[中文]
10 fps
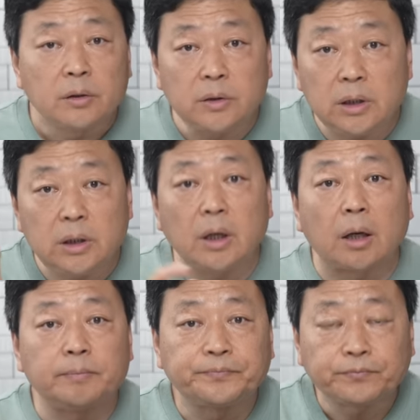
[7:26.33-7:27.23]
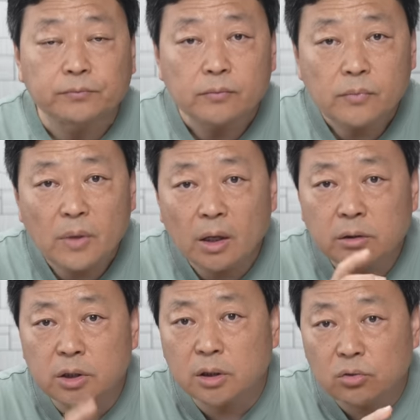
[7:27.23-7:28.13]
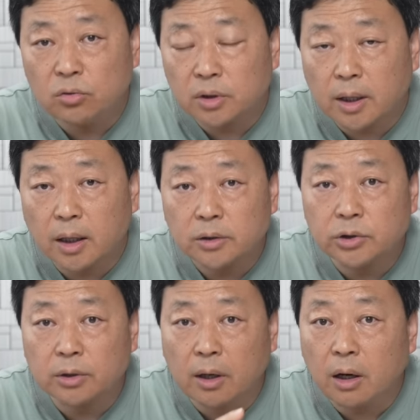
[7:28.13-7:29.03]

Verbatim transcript: 第一啊，这个女的啊是